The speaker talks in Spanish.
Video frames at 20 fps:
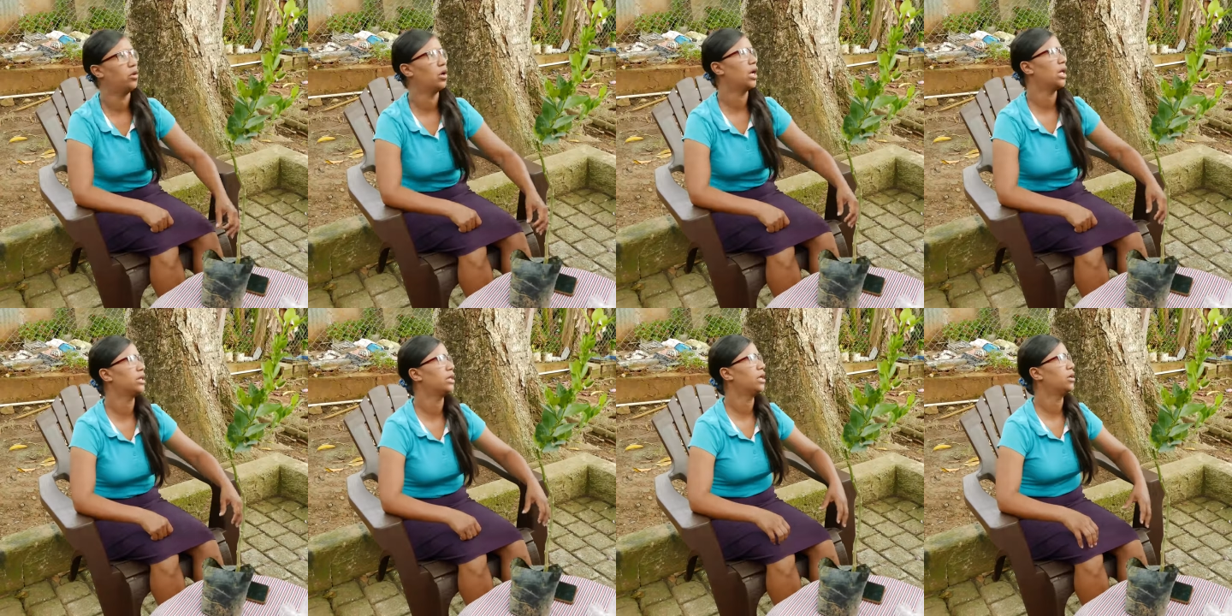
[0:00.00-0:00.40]
yo
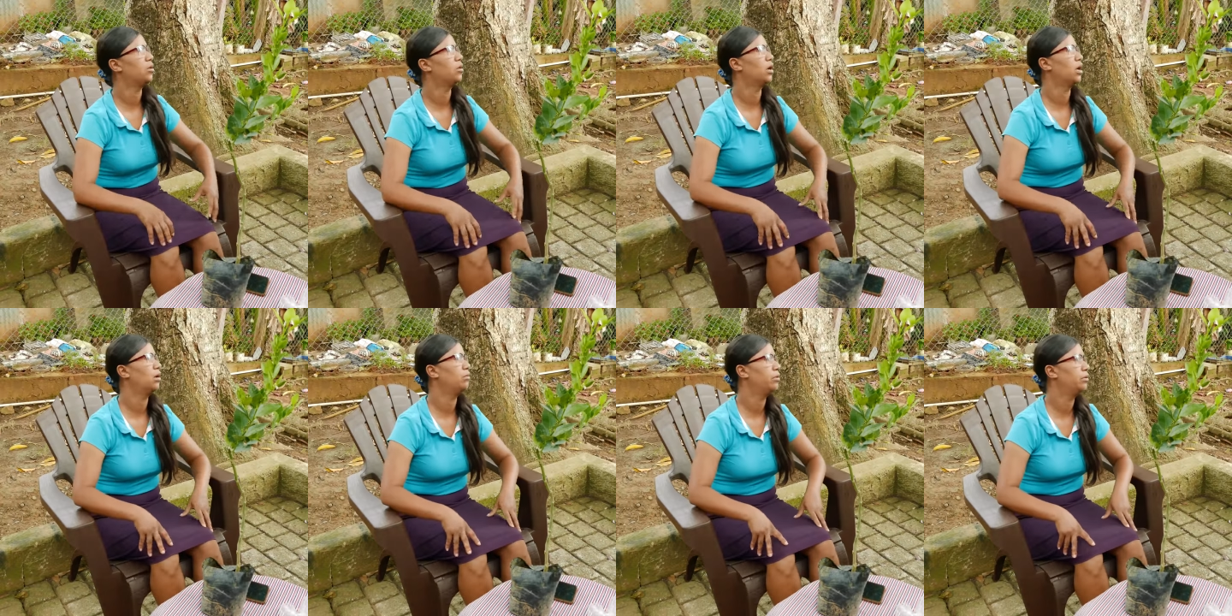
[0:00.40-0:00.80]
la tengo
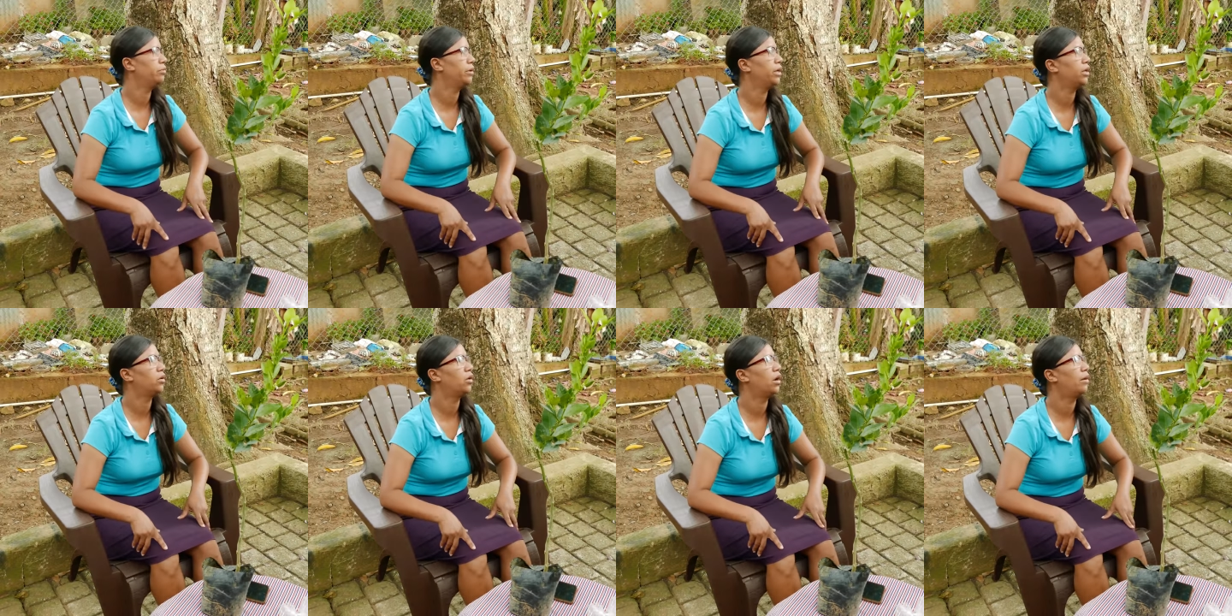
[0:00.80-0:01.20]
en el
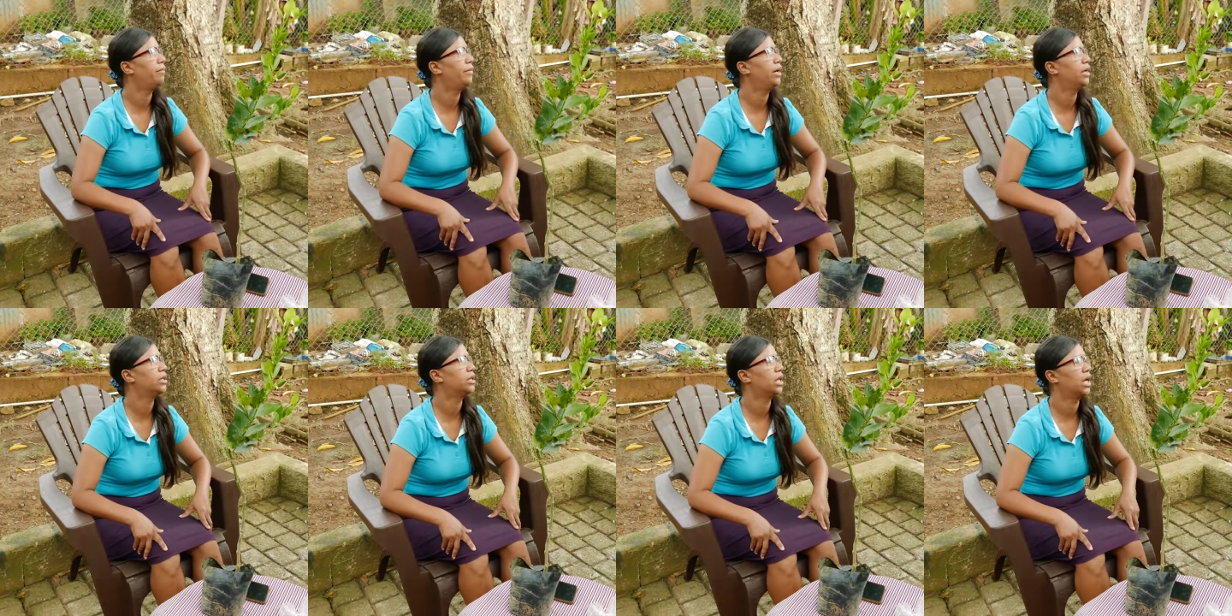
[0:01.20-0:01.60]
vivero, la
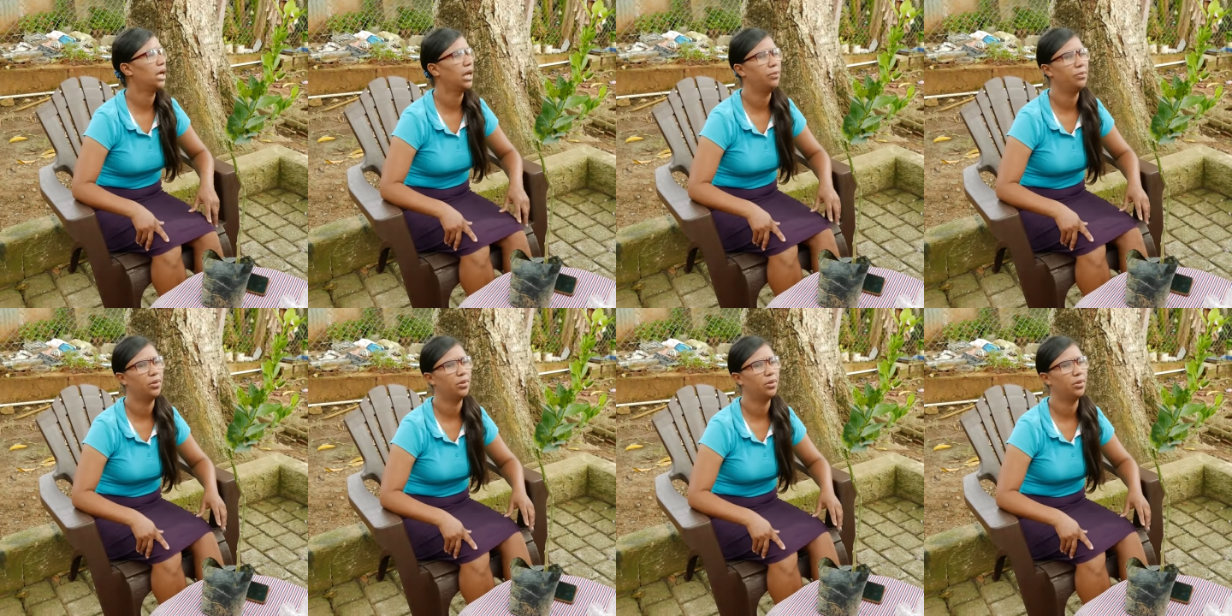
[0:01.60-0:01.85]
mata, eh,